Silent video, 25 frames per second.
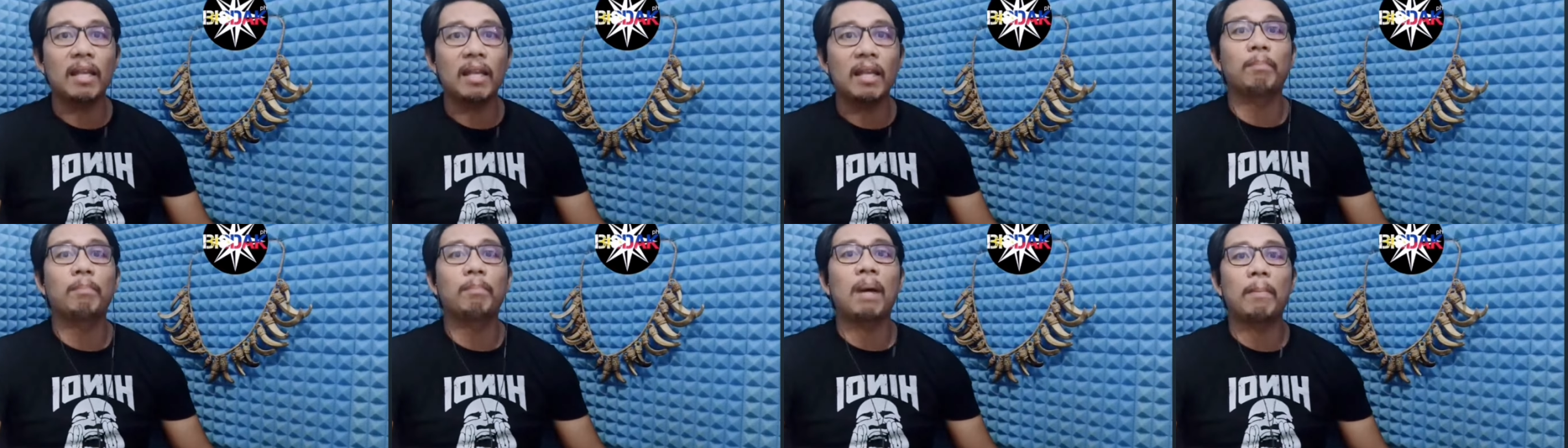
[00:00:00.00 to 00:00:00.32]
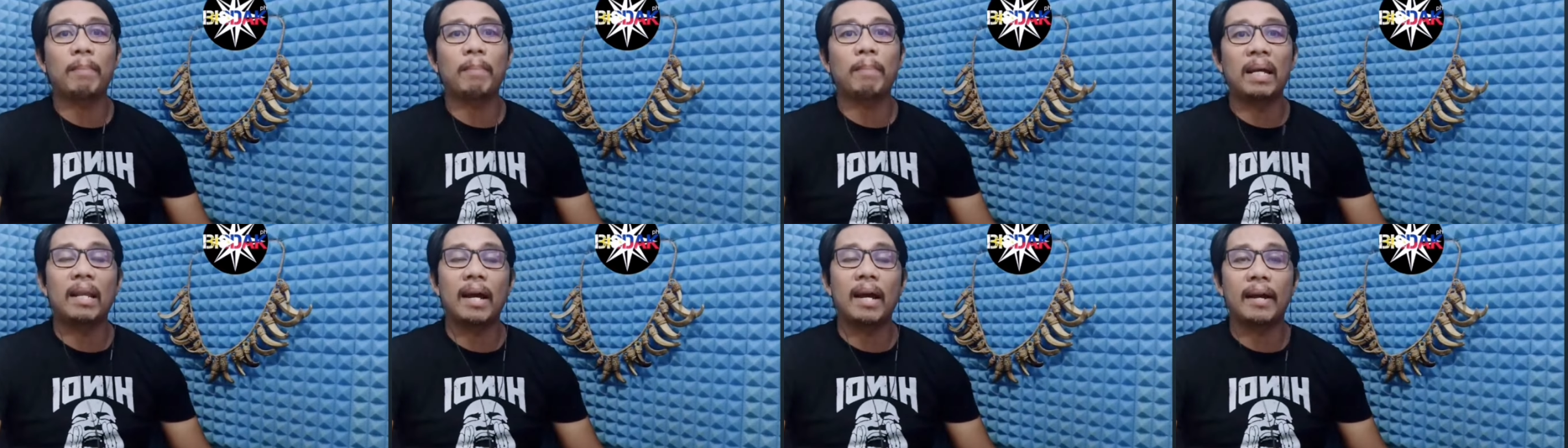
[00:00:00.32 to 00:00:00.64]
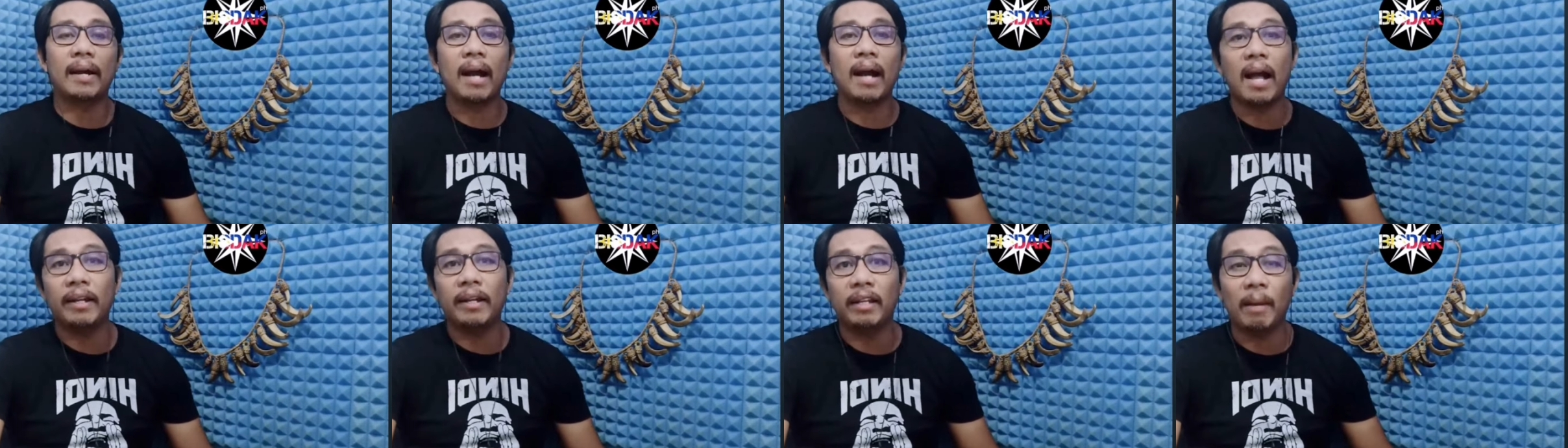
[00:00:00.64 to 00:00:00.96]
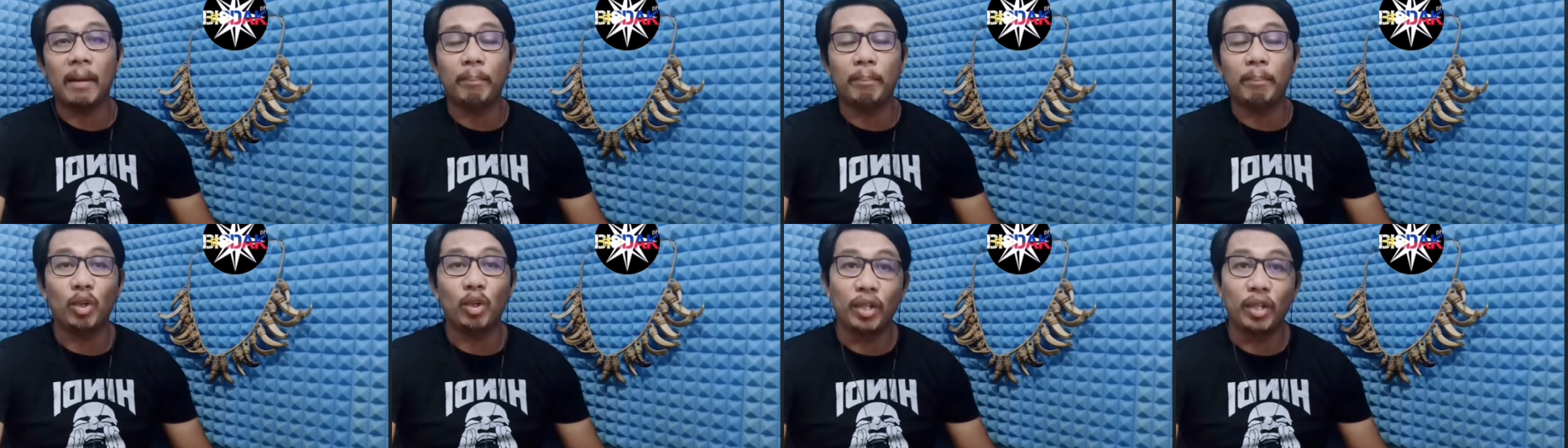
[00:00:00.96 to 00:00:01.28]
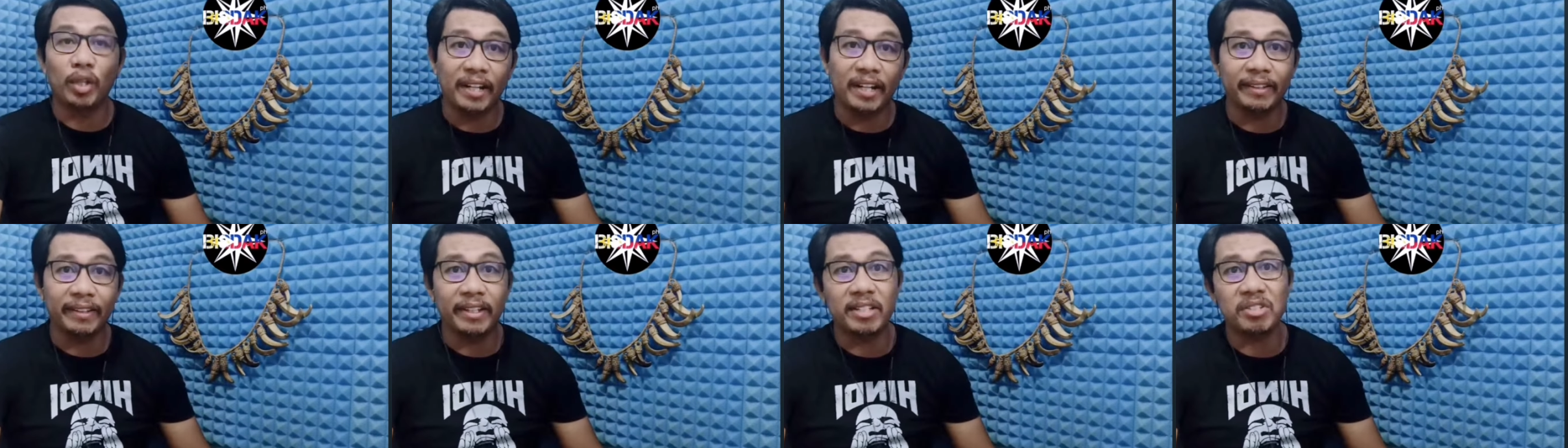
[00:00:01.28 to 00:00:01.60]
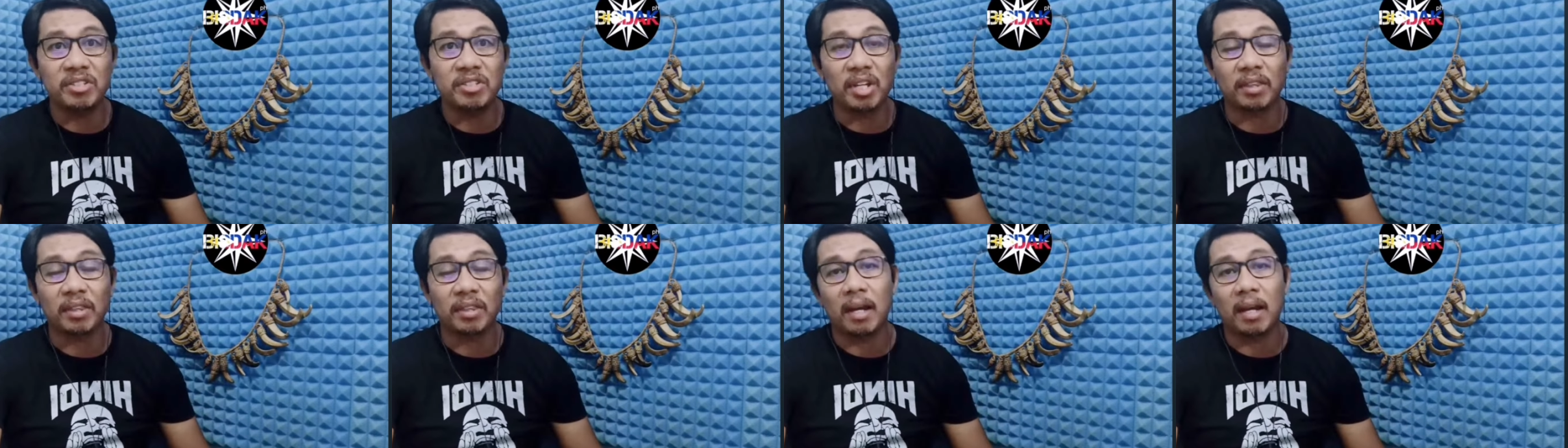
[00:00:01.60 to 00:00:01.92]
ipapalaga na po natin
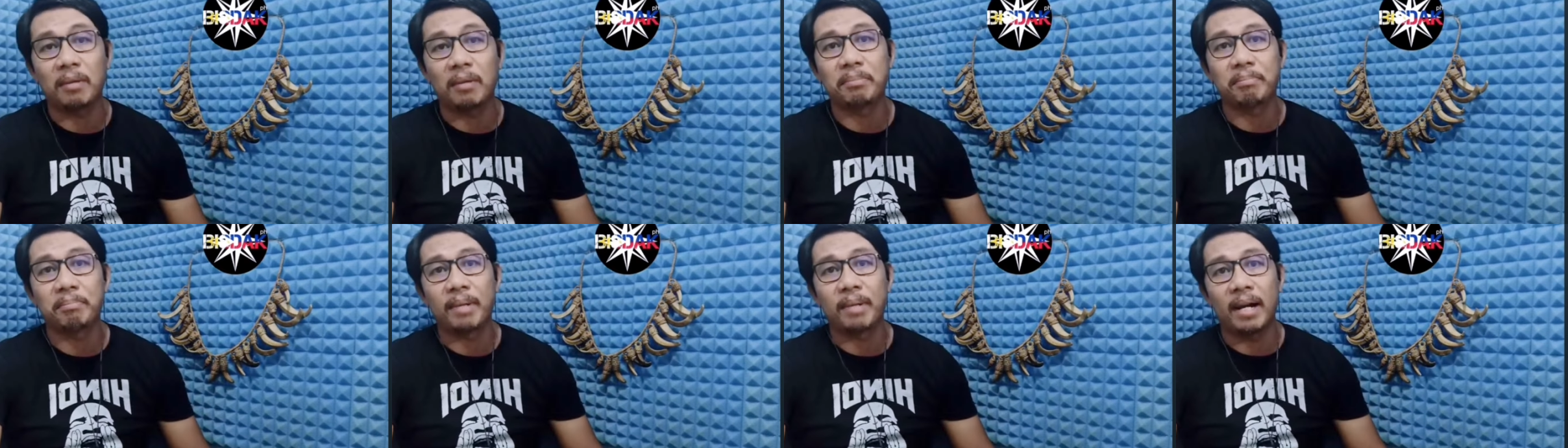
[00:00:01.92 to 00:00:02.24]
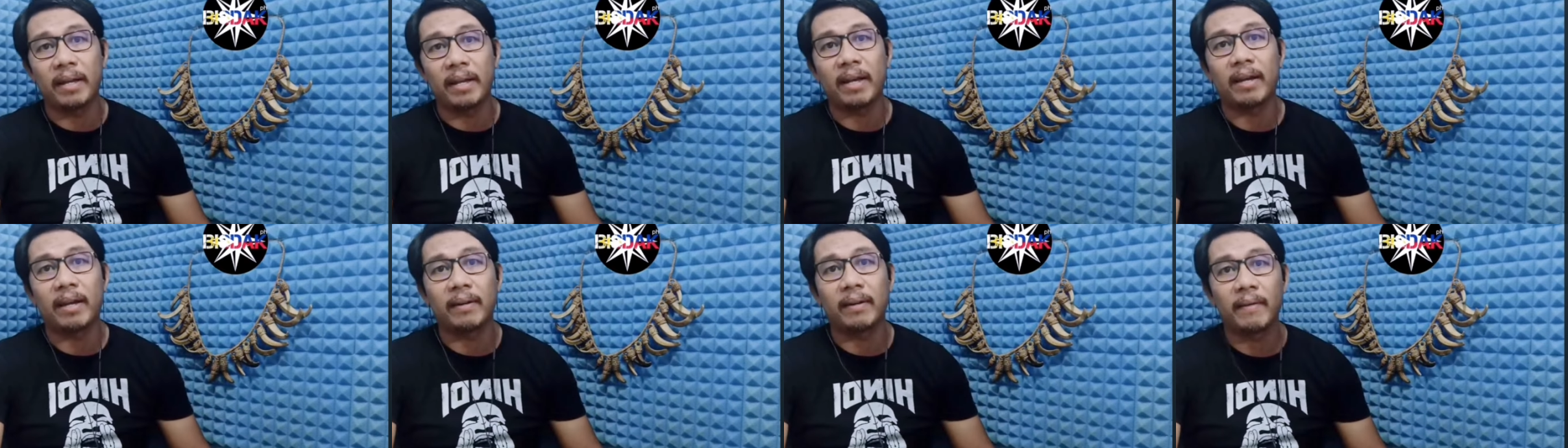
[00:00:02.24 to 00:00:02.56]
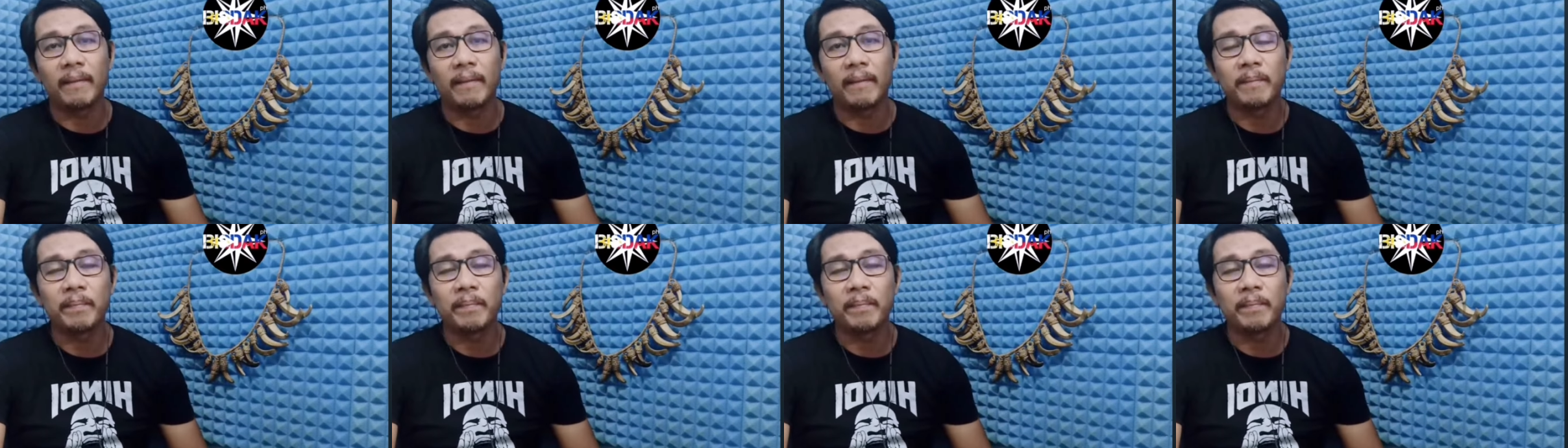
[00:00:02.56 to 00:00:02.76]
sa taong bayan.